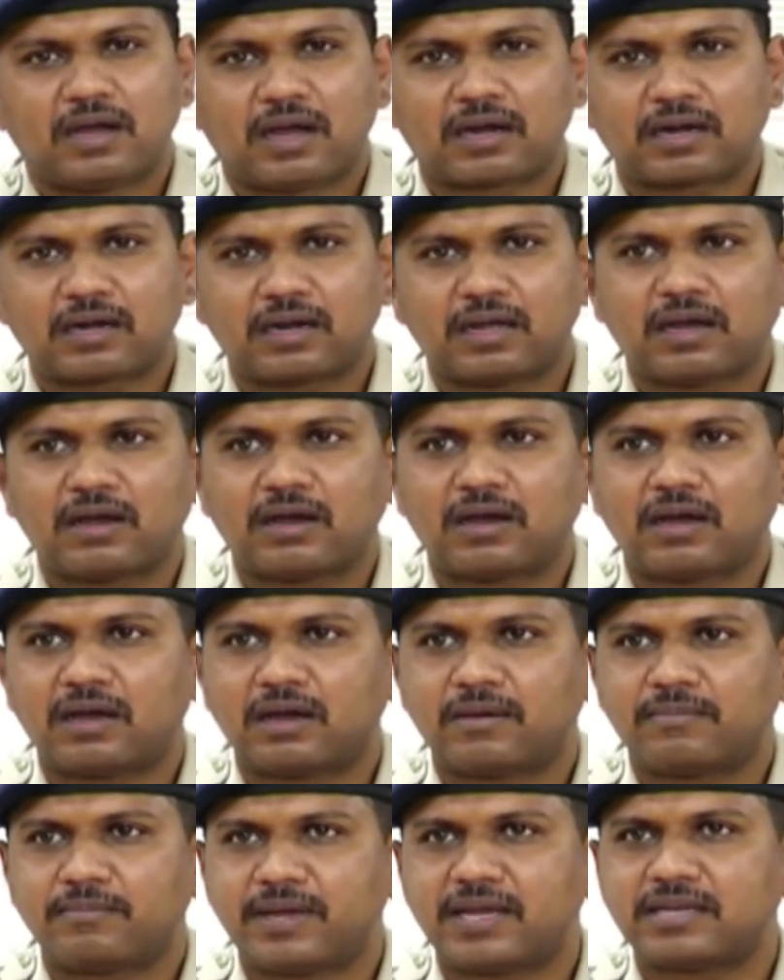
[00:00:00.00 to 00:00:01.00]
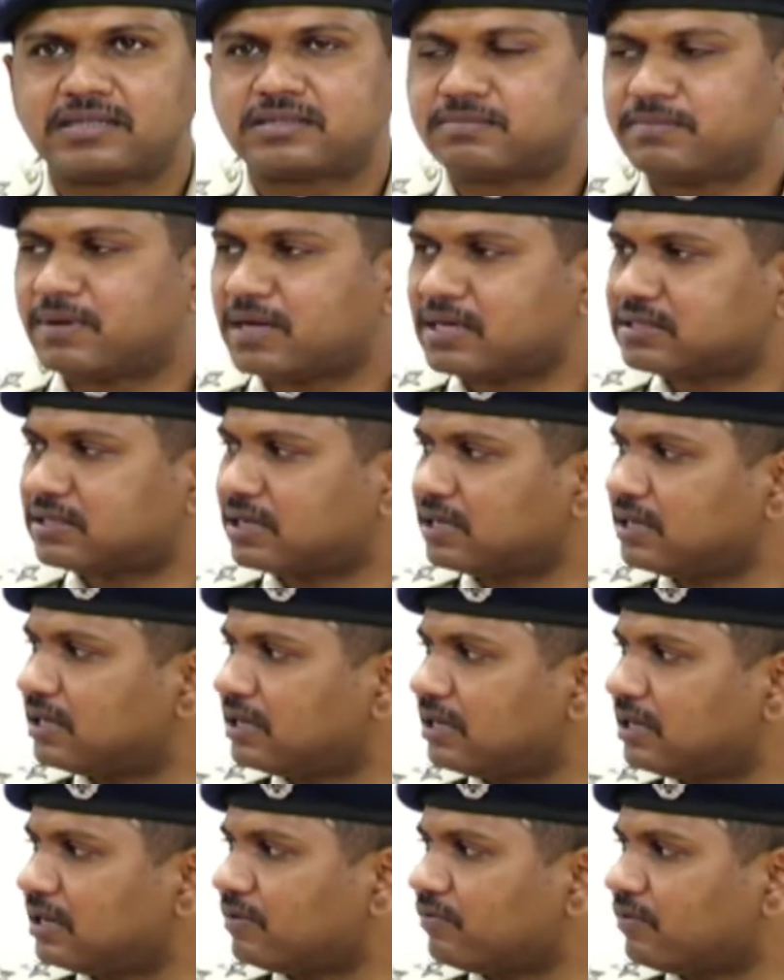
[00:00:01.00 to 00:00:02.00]
అక్కడ బేస్ బేస్
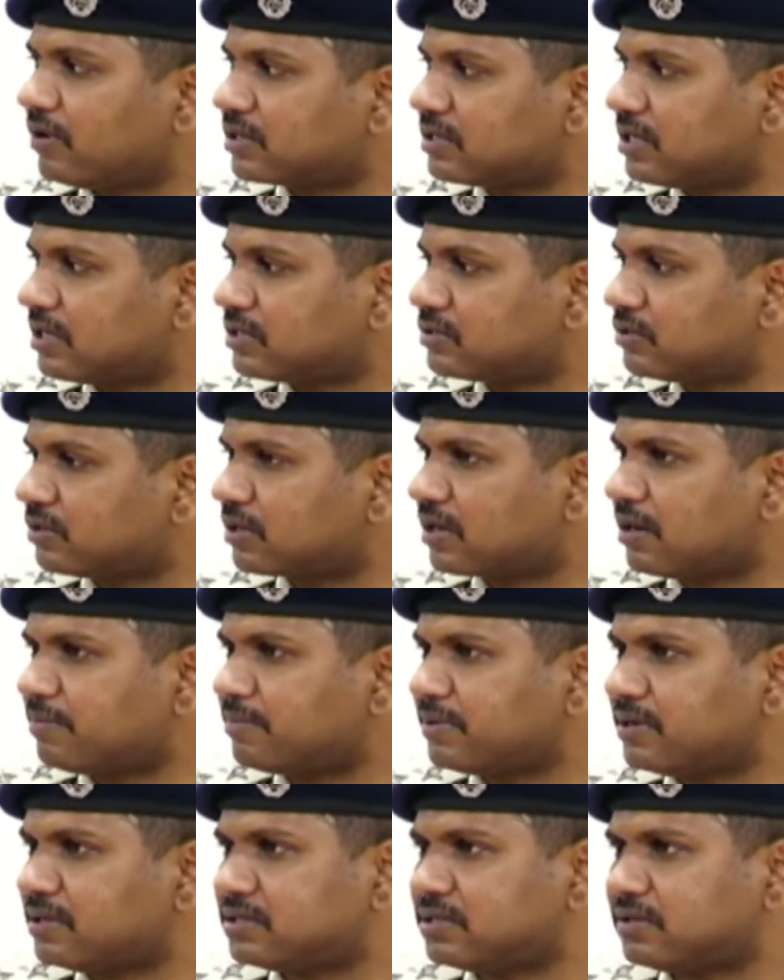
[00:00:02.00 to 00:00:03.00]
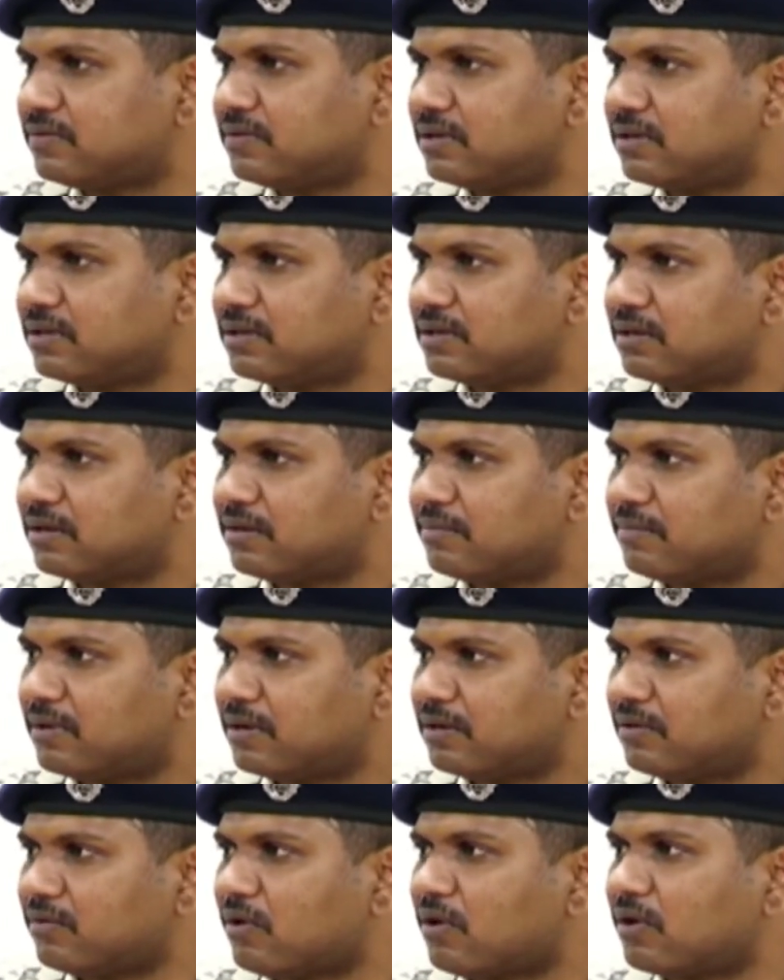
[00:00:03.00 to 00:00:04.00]
అయ్యి వర్క్ చేస్తున్న కంపెనీస్ ఇవి
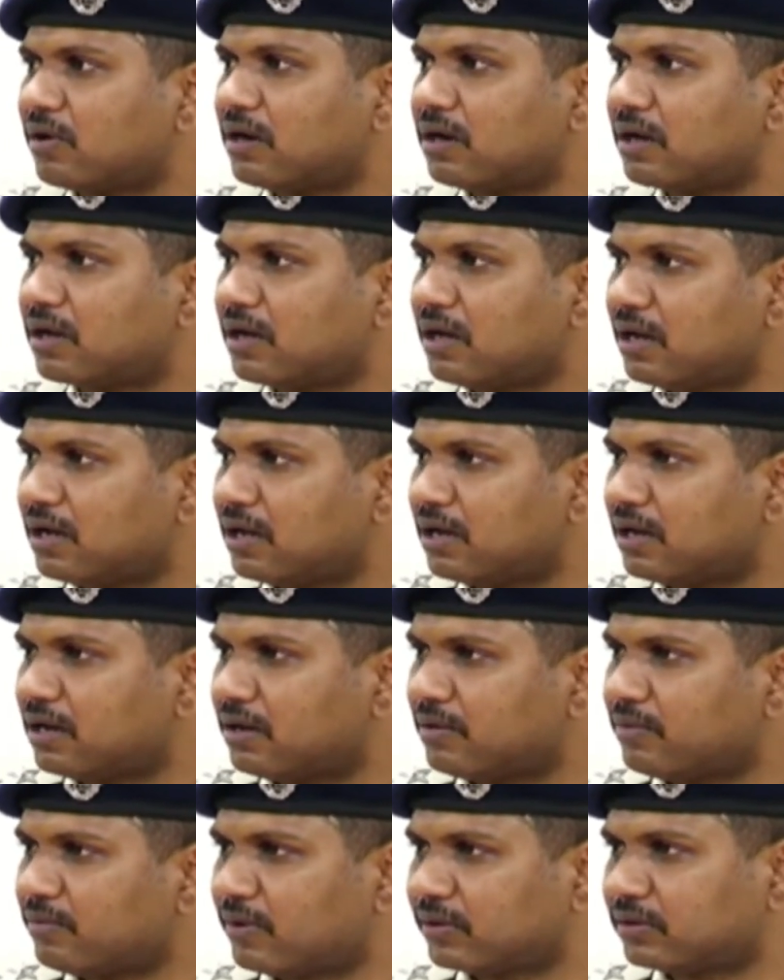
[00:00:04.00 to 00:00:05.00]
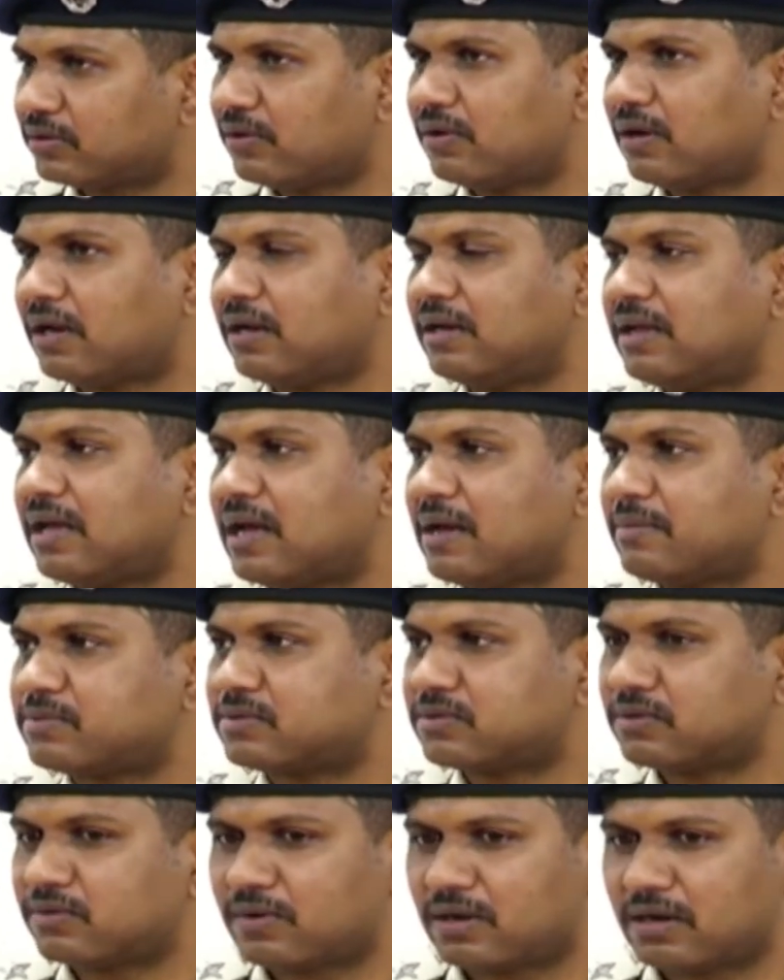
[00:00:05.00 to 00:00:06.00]
మనం ఓవరాల్గా మొత్తం అన్ని
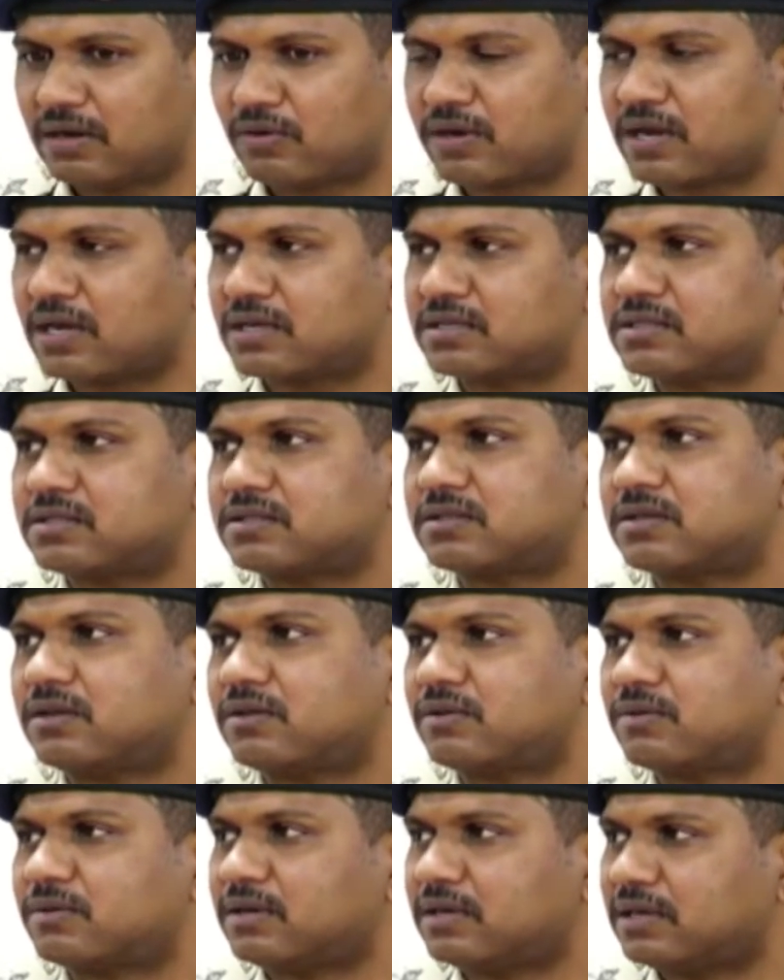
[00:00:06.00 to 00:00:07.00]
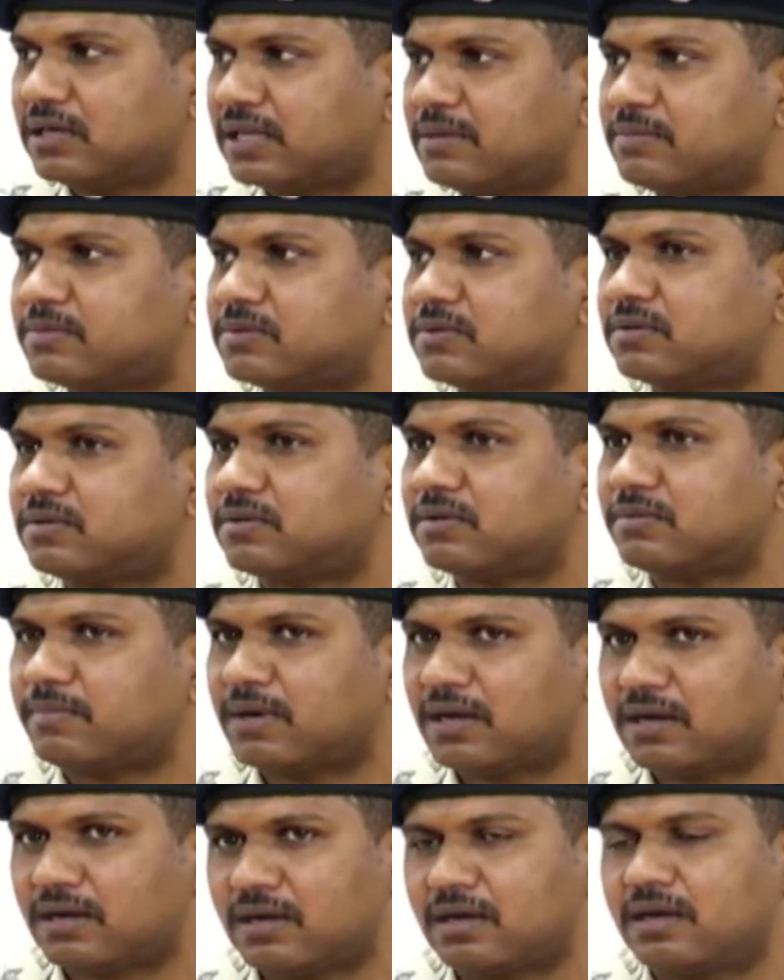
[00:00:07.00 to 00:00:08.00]
యాప్స్ వాళ్ళ లొకేషన్స్ కనుక్కుని టీమ్స్
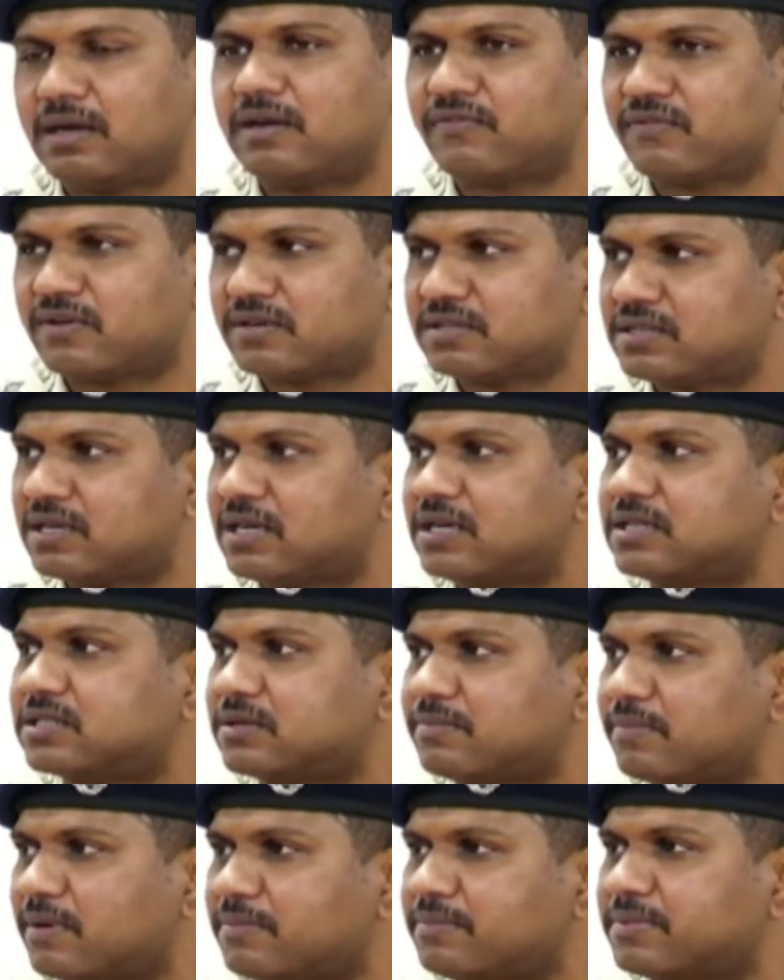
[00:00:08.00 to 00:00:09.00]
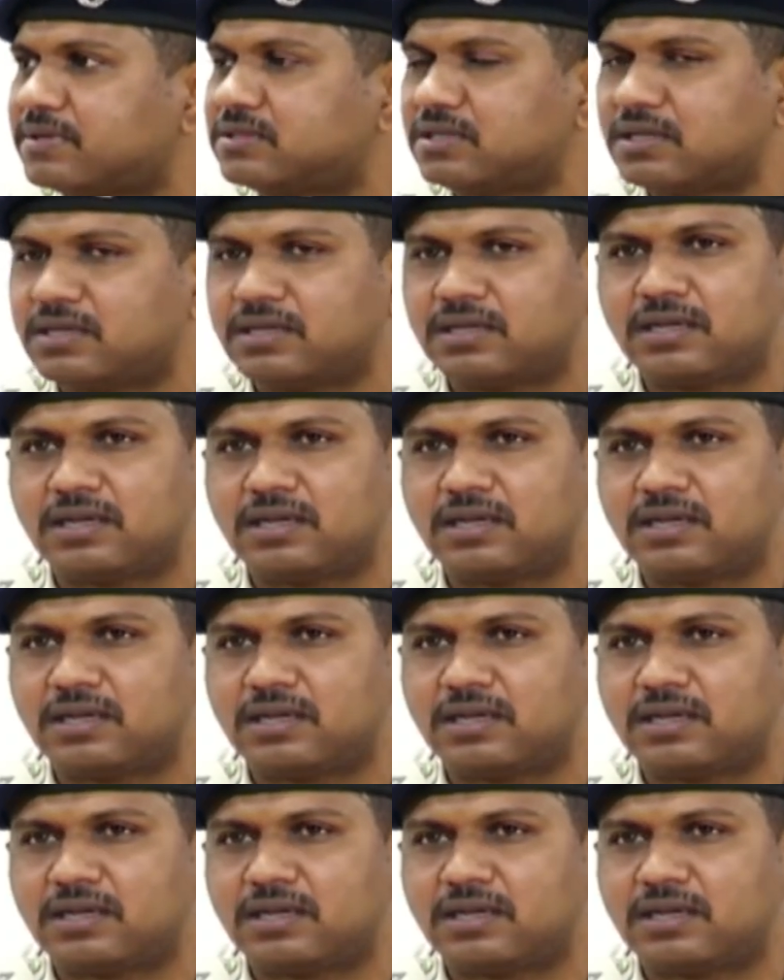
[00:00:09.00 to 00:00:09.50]
డిఫరెంట్ స్టేట్స్కి పంపించి